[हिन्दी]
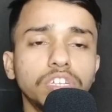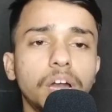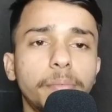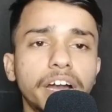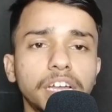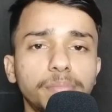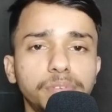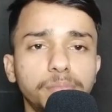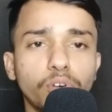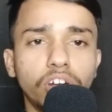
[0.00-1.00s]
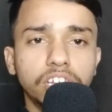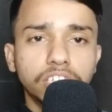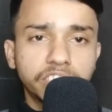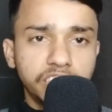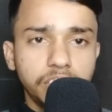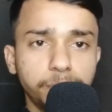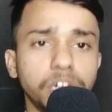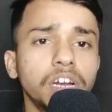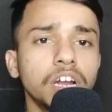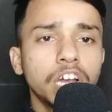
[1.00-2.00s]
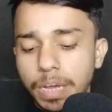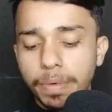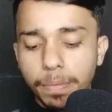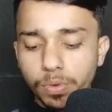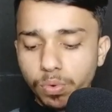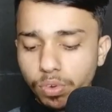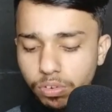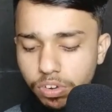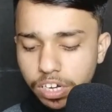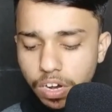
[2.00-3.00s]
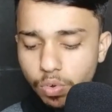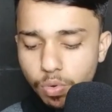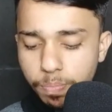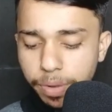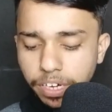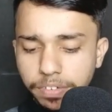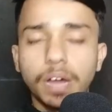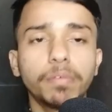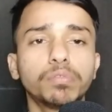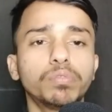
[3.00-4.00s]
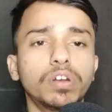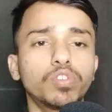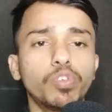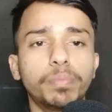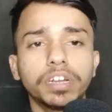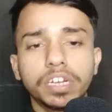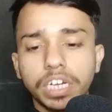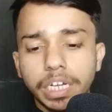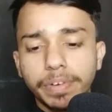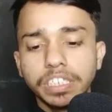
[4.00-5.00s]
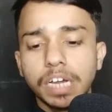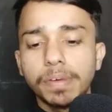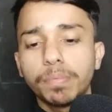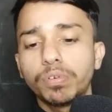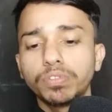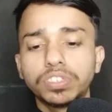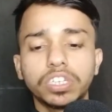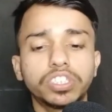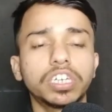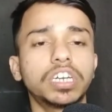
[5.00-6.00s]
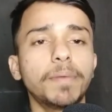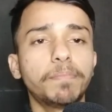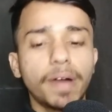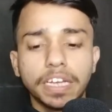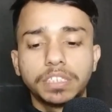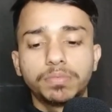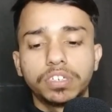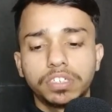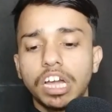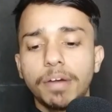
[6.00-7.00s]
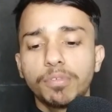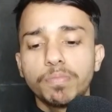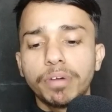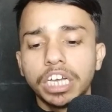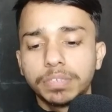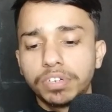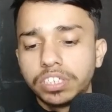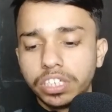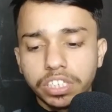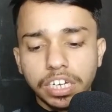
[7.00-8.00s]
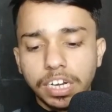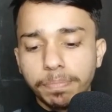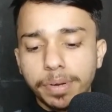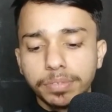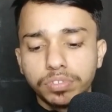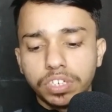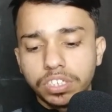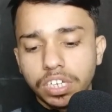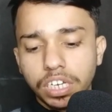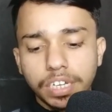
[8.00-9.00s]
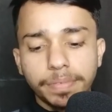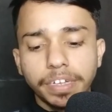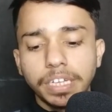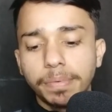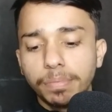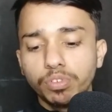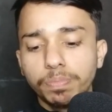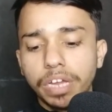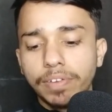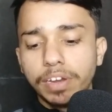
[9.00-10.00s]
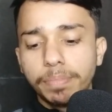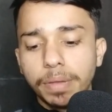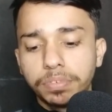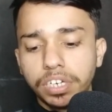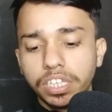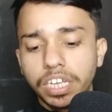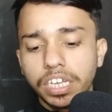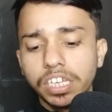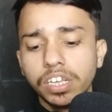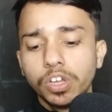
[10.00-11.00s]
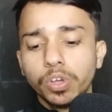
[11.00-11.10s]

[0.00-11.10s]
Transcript: यहाँ आ गए अपनी मोबाइल की स्क्रीन पर यहाँ पर आपको गूगल को कर लेना ओपन अब गूगल को ओपन करने के बाद यहाँ पर आपको सर्च करना पासवर्ड यहाँ आपको पासवर्ड सर्च कर लेना पासवर्ड सर्च करने के बाद यहाँ पर आपको पहले वाली वेबसाइट दी जाएगी